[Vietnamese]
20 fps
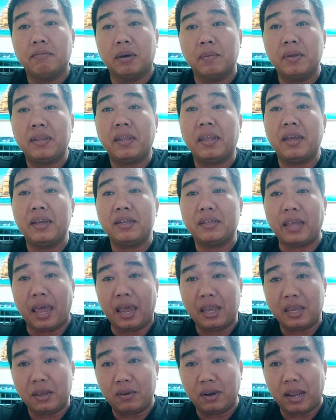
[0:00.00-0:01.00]
mình mới chia
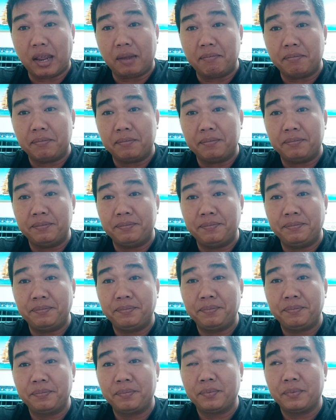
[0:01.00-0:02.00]
sẻ cho anh em
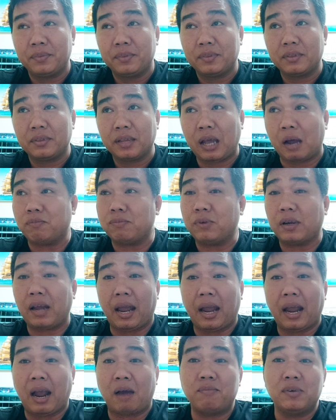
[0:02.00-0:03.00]
không
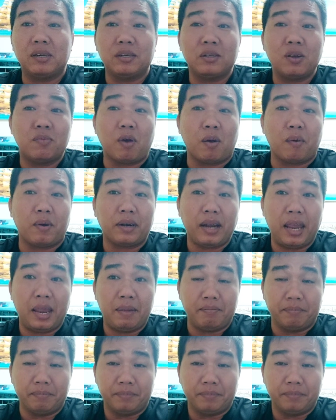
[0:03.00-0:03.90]
không được vô mà ban đêm